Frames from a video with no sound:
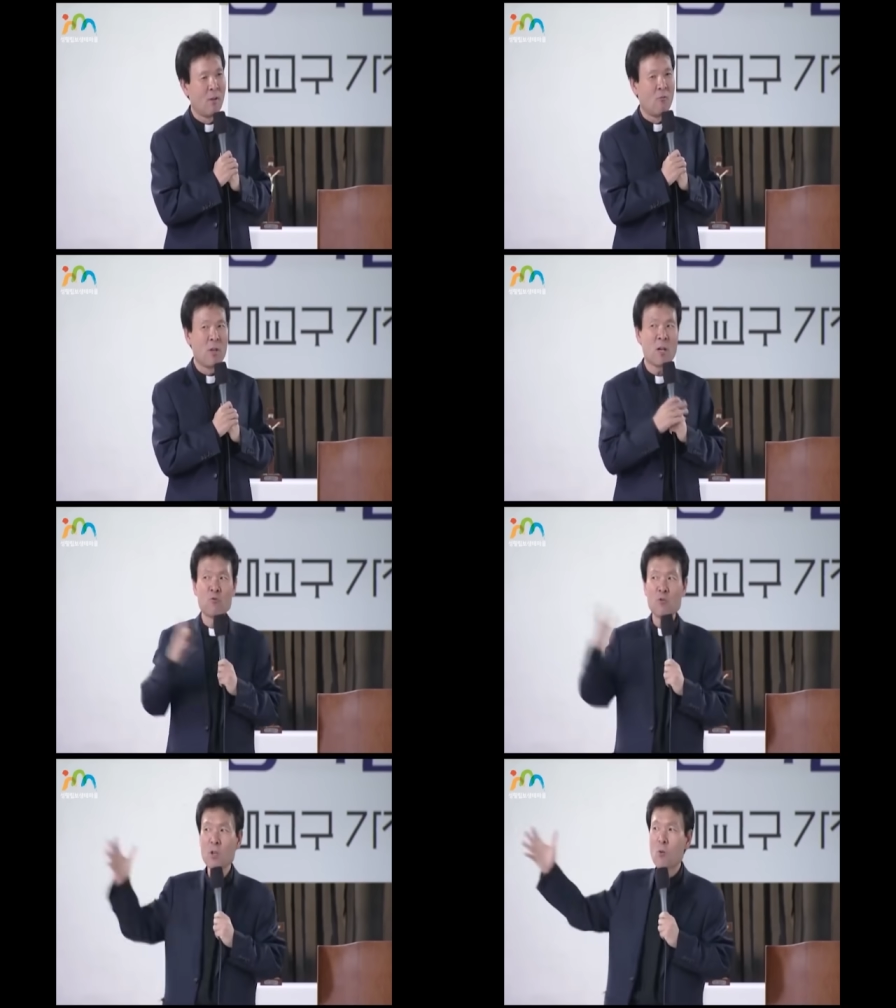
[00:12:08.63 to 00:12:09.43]
왜냐면
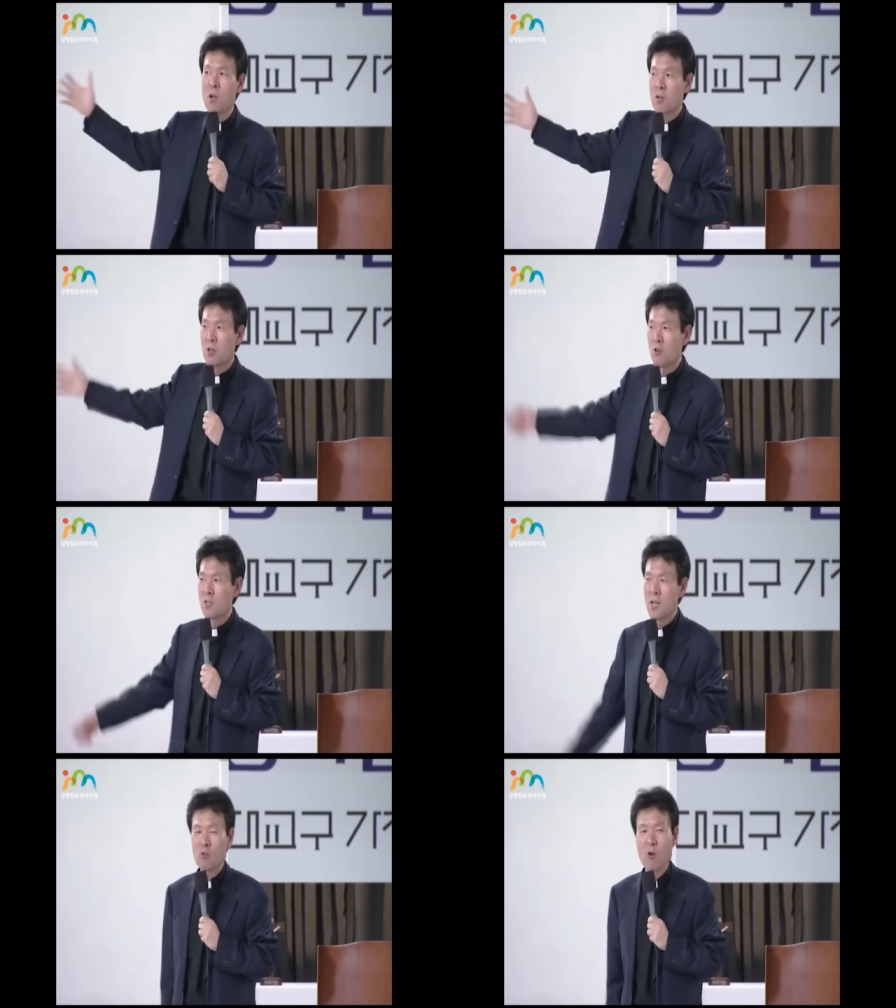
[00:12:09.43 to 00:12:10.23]
우리 고향
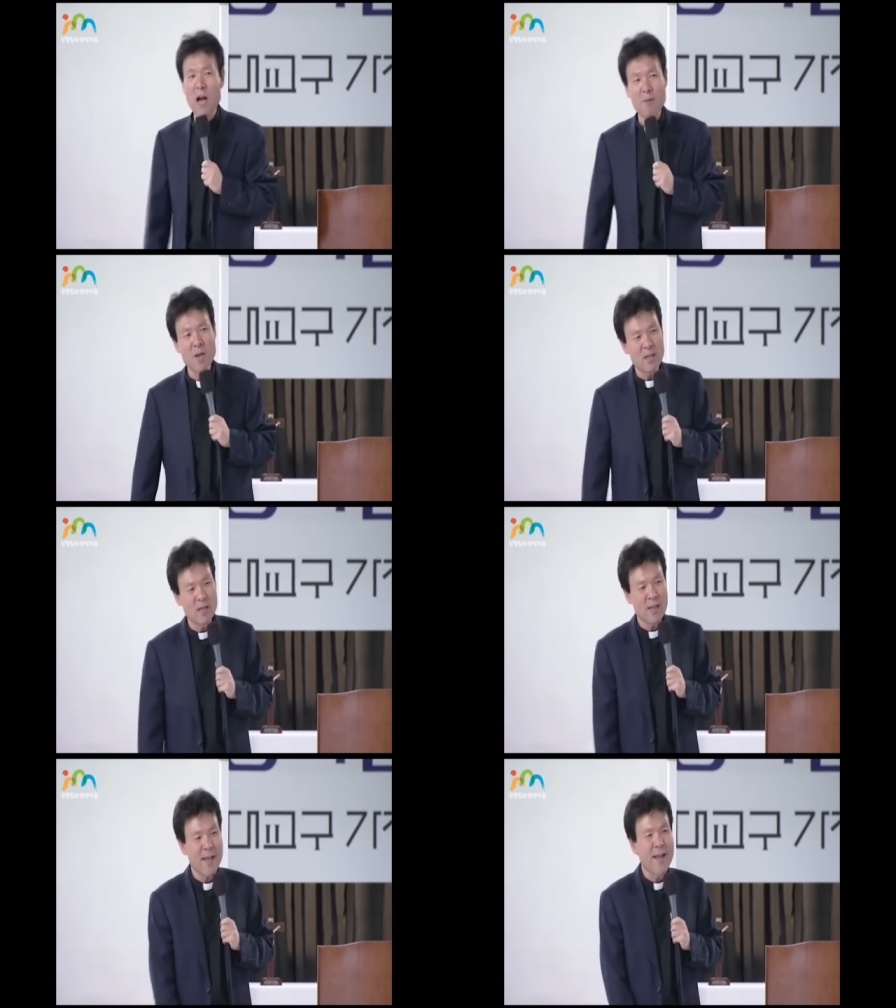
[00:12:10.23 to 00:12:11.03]
경상도
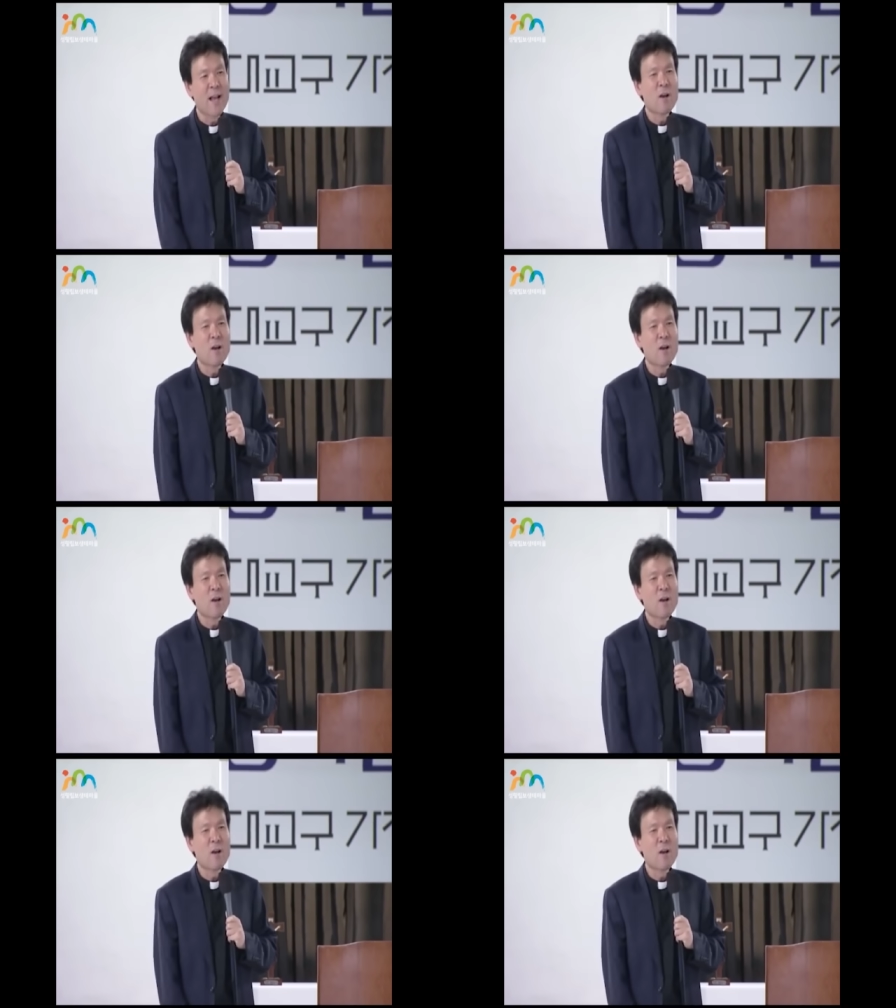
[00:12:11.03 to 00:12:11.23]
함양인데